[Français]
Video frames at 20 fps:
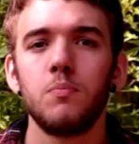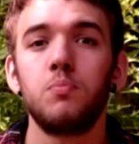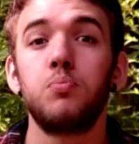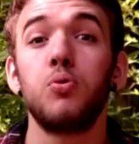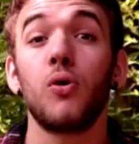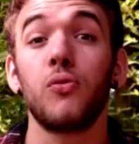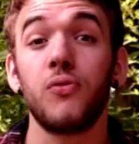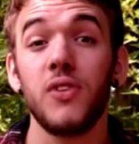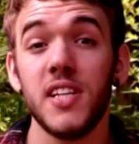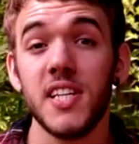
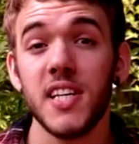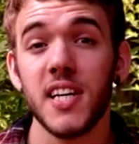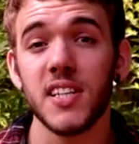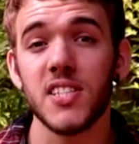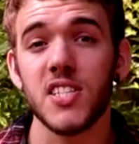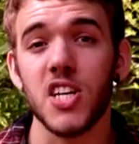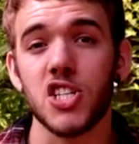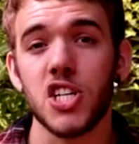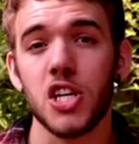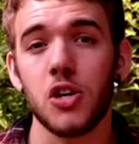Pour finir,
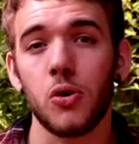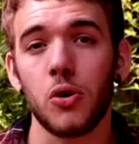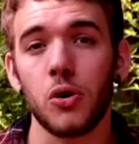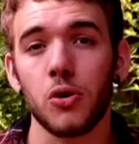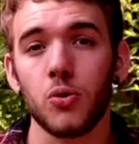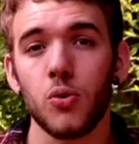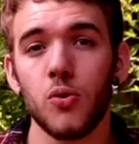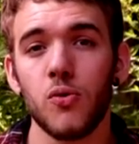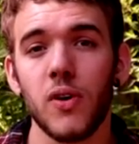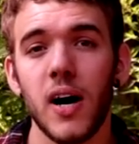sachez qu'on
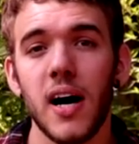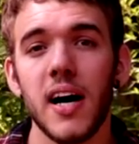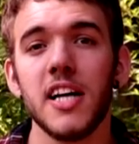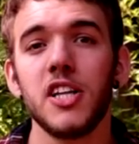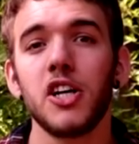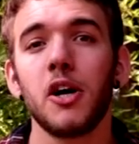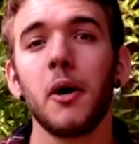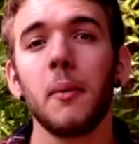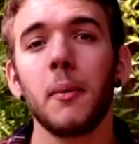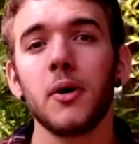retrouvera
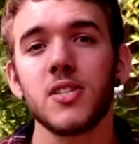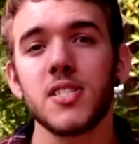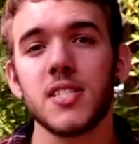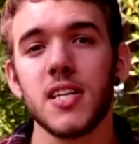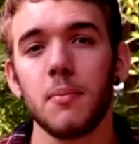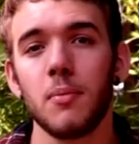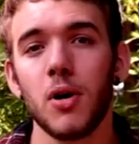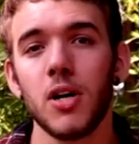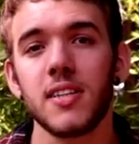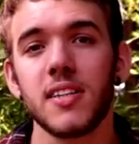énormément de
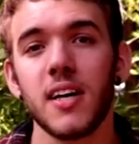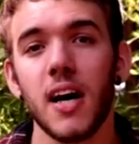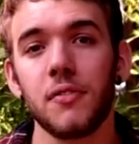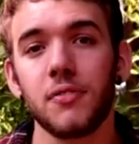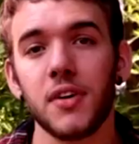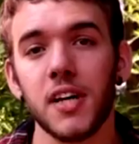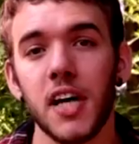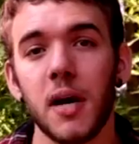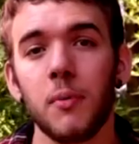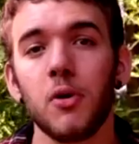symboles très
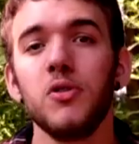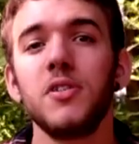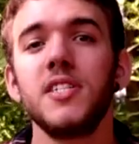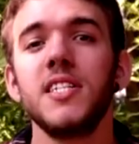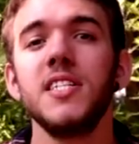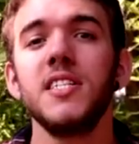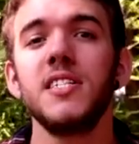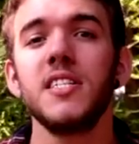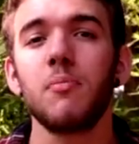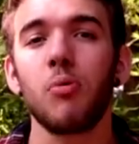fréquemment
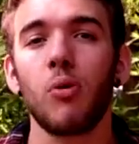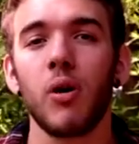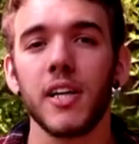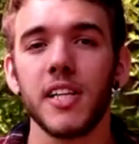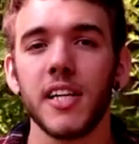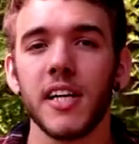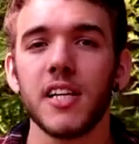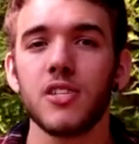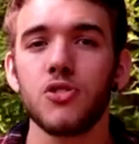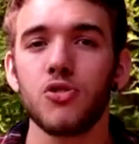utilisés pour un
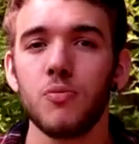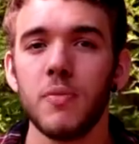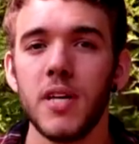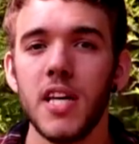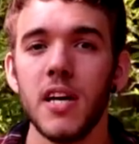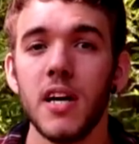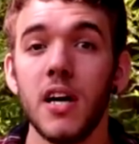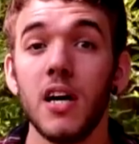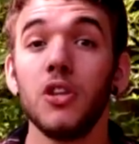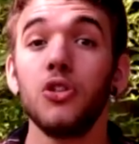
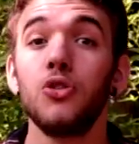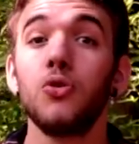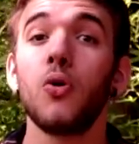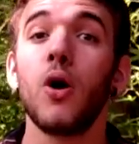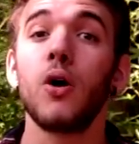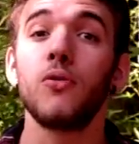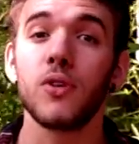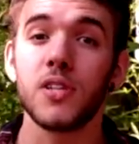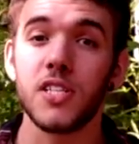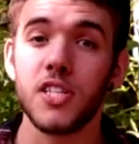Irezumi, dont
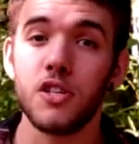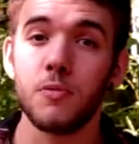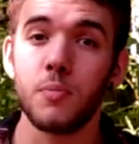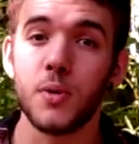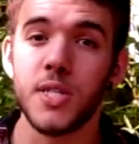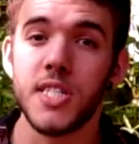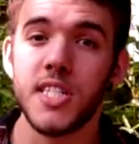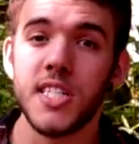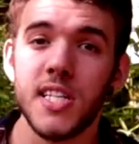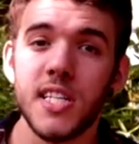en voici une
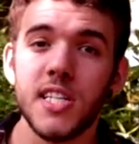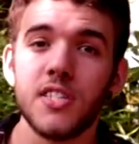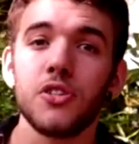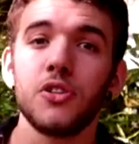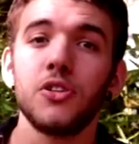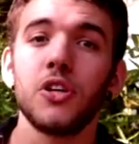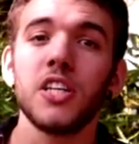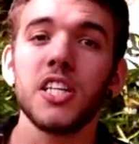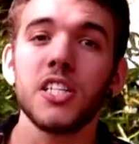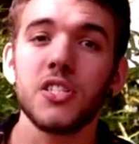petite liste
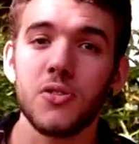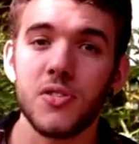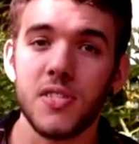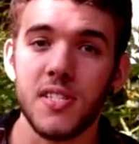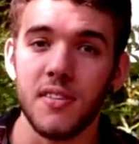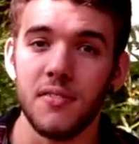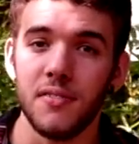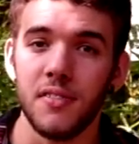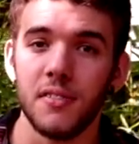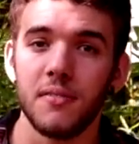non
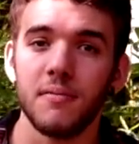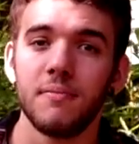exhaustive.